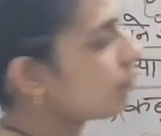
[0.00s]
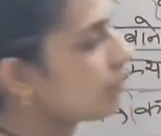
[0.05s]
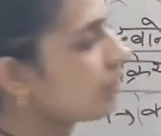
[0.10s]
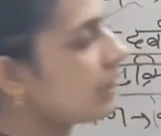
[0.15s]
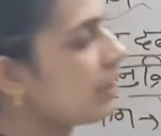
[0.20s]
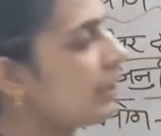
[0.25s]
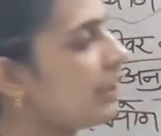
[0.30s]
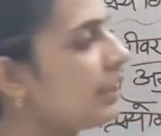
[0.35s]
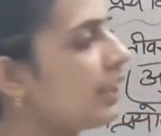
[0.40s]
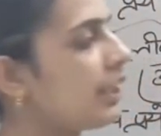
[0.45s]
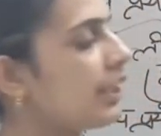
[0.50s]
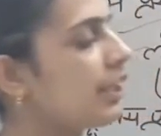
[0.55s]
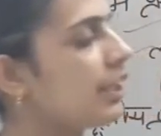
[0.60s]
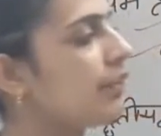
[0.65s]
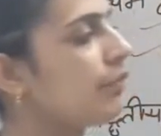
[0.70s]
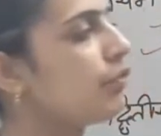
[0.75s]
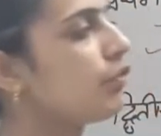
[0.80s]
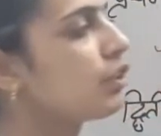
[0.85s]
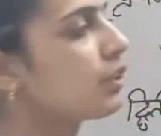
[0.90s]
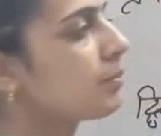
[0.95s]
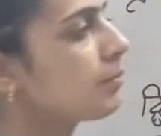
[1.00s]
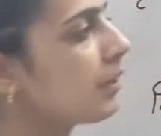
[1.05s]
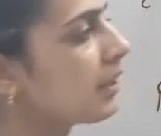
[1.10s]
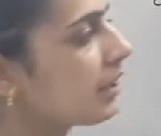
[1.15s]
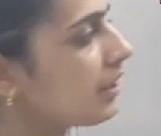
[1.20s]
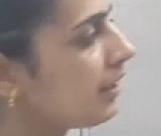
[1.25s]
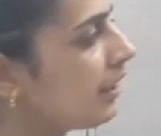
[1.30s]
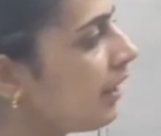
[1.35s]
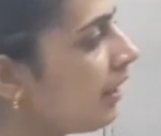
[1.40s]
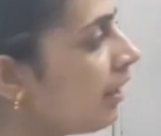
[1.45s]
उसके लिए ये
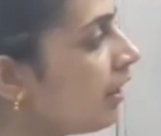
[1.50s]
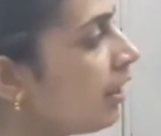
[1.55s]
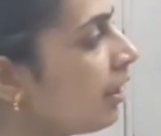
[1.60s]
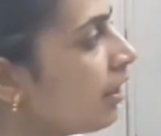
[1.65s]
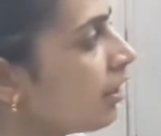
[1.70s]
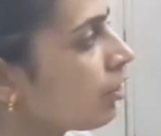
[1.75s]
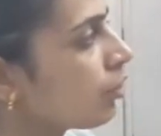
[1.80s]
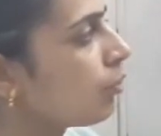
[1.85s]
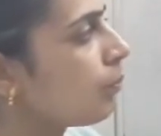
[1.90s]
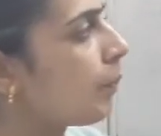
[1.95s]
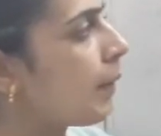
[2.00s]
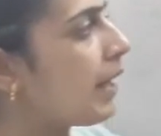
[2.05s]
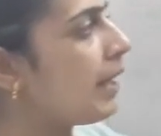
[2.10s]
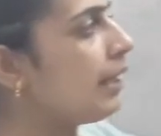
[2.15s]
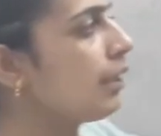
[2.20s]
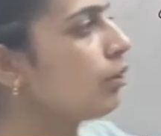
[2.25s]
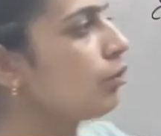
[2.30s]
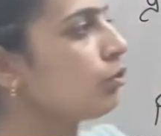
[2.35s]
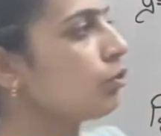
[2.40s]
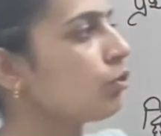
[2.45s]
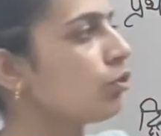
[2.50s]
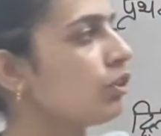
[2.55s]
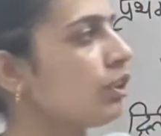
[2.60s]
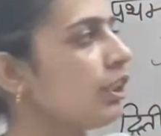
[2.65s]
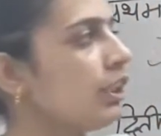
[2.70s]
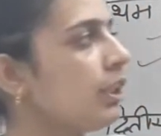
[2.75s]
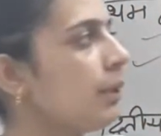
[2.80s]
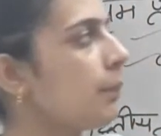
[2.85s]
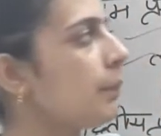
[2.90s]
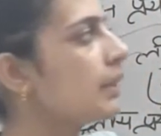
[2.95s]
रेनफोर्समेंट थी ना तो पहले तो उसको
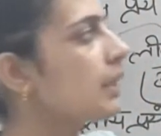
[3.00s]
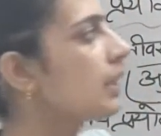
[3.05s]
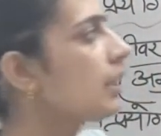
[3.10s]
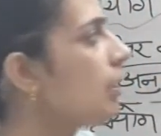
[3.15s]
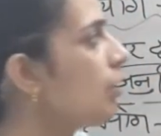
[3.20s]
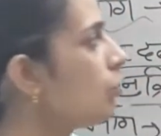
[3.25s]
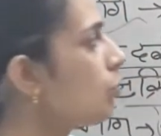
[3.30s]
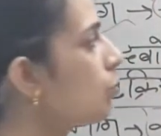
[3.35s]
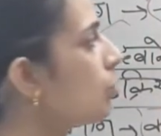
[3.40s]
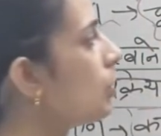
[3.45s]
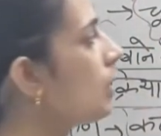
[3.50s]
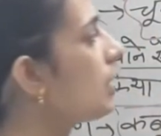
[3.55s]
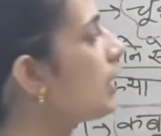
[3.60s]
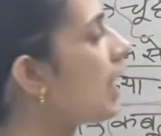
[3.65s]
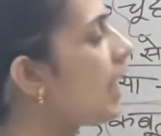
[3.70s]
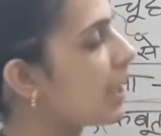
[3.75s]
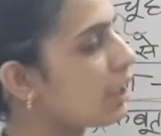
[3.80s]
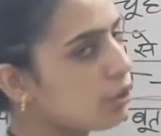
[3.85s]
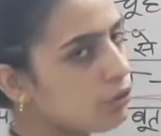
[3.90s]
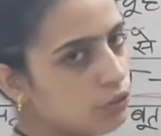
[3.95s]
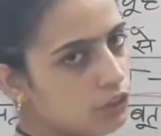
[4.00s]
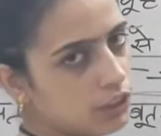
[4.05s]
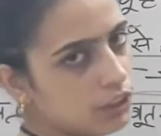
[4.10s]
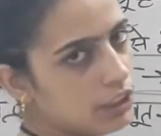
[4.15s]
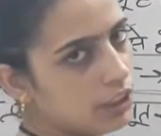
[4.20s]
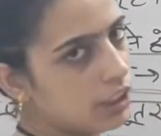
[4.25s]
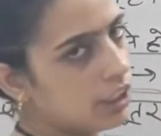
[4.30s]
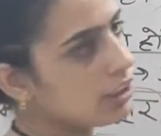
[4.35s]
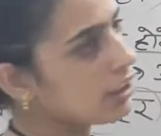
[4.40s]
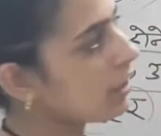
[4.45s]
ये नहीं पता था ना उसको दिखाई तो नहीं
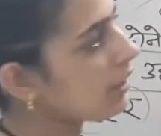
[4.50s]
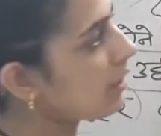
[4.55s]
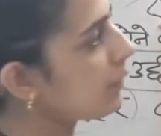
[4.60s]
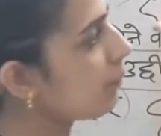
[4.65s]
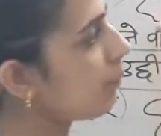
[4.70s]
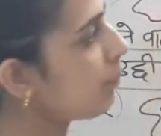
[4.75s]
दे रहा था कि